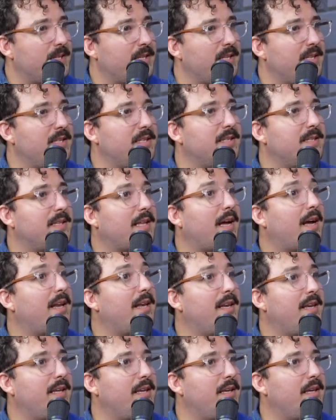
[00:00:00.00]
que está
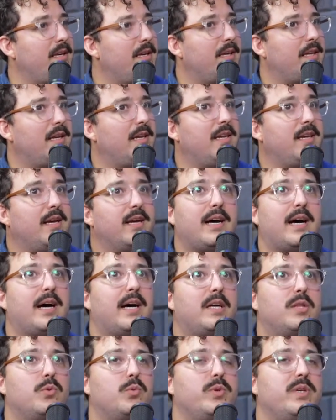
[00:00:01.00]
ali
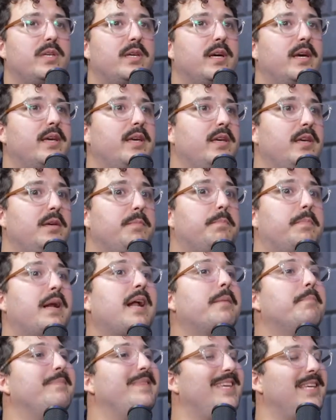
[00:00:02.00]
ligado. E aí,
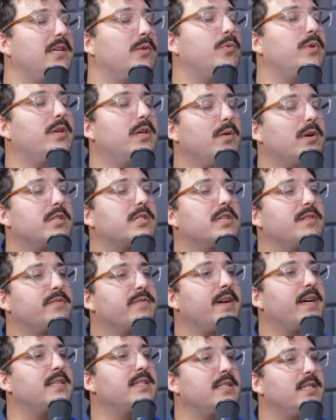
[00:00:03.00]
para mim, o que eu acho que
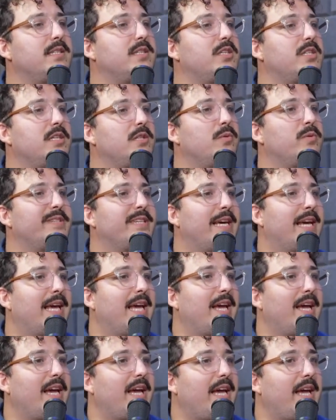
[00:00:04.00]
faz sentido
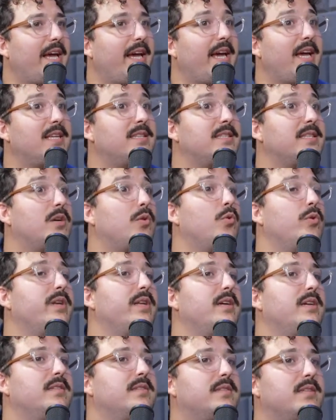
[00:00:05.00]
é essa
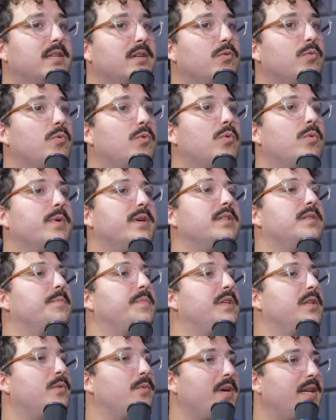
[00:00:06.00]
conexão com a
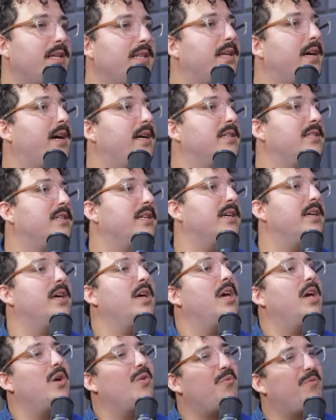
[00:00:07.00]
espiritualidade, né?
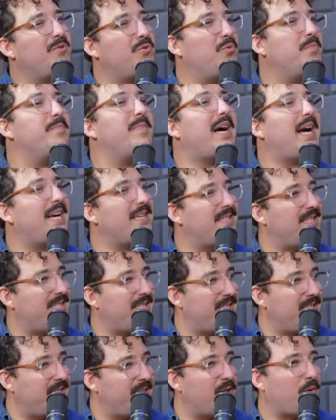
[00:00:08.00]
Quanto mais a
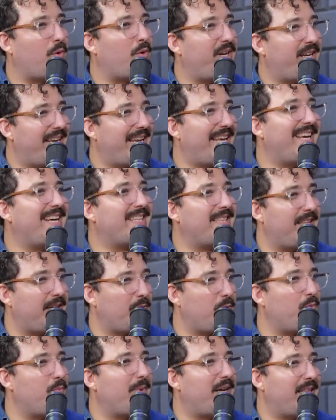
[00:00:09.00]
gente se conecta
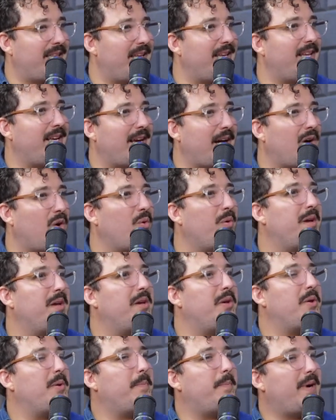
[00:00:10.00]
com o material,
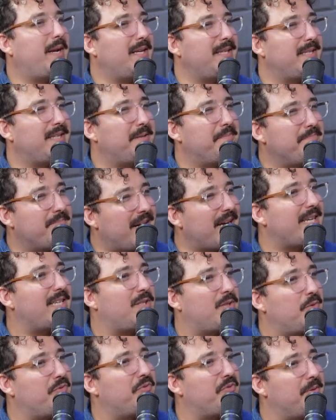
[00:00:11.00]
parece que
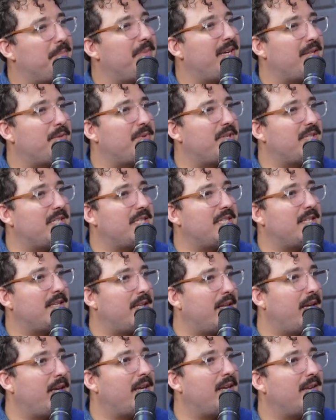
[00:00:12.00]
mais sofrimento a gente
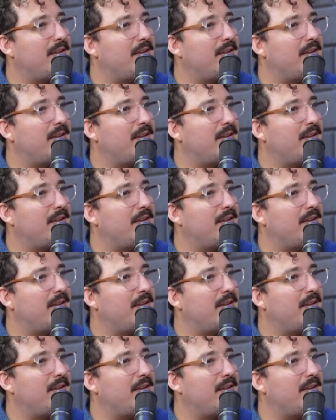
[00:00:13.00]
tem.